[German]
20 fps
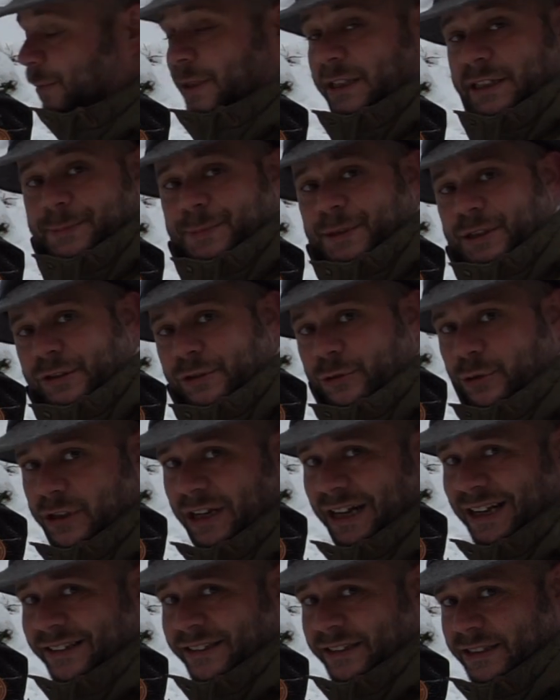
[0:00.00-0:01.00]
Beispiel
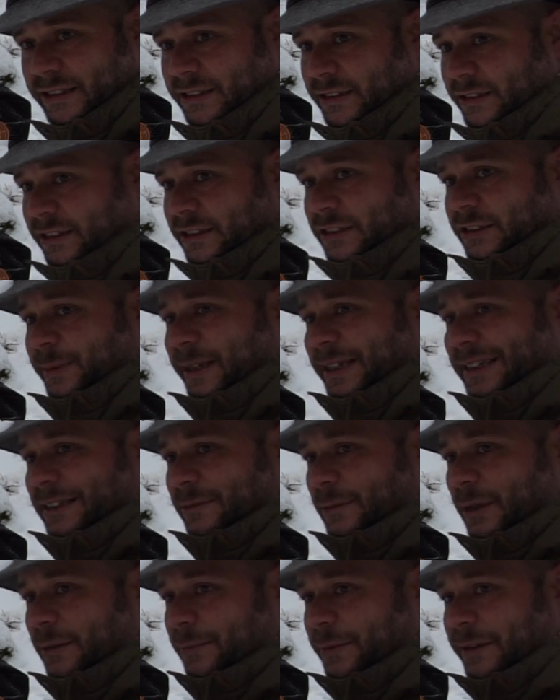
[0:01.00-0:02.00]
Douglasie. Die schmeckt
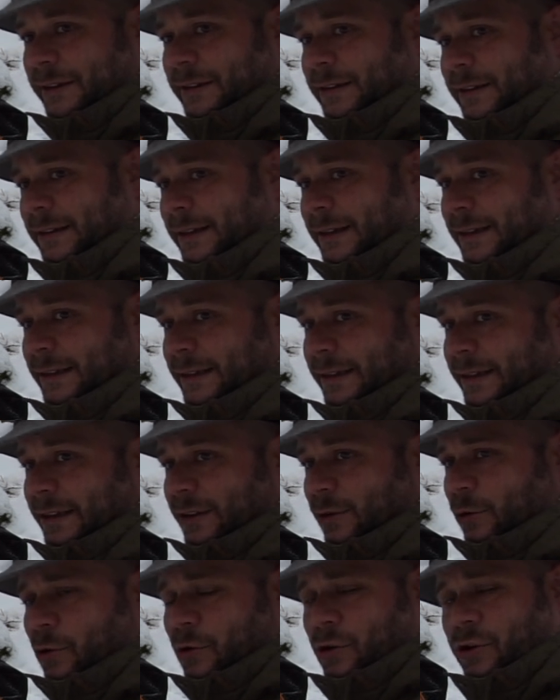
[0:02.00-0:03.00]
dann mal ein bisschen
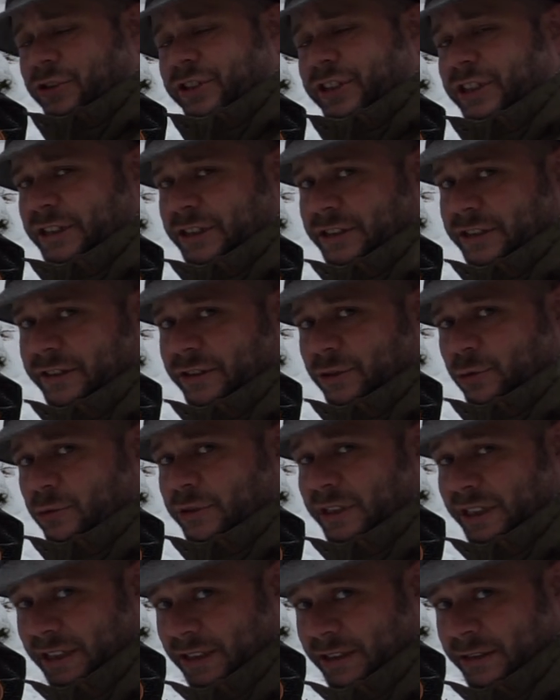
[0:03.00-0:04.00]
orangiger,
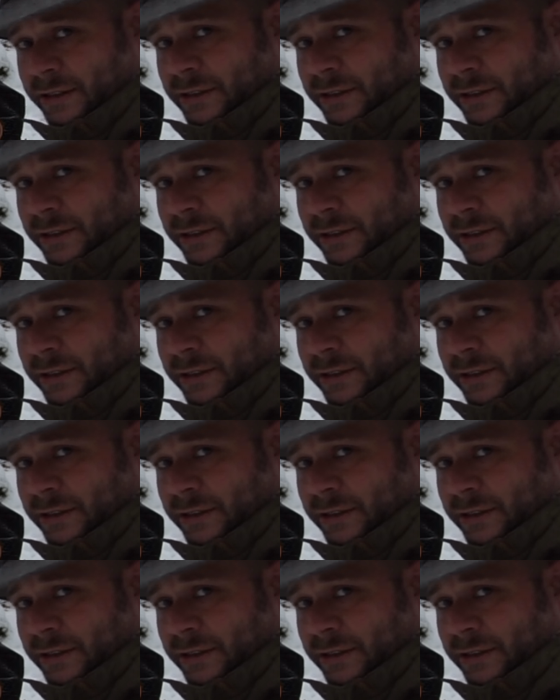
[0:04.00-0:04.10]
zitroniger